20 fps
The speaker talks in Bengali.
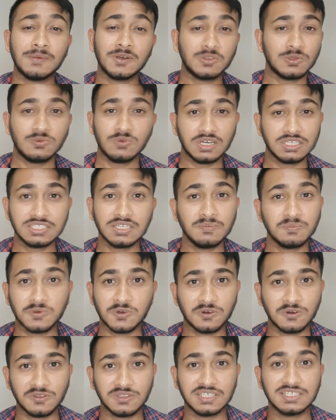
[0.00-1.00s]
আমার তো ওয়াচ টাইম
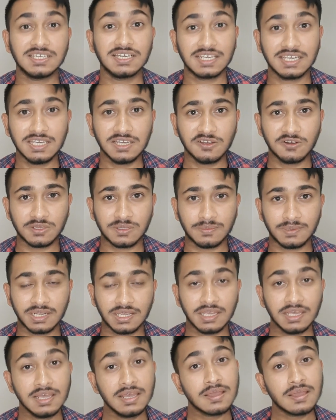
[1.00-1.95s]
পূরণ হইতেছে না কী করতে পারি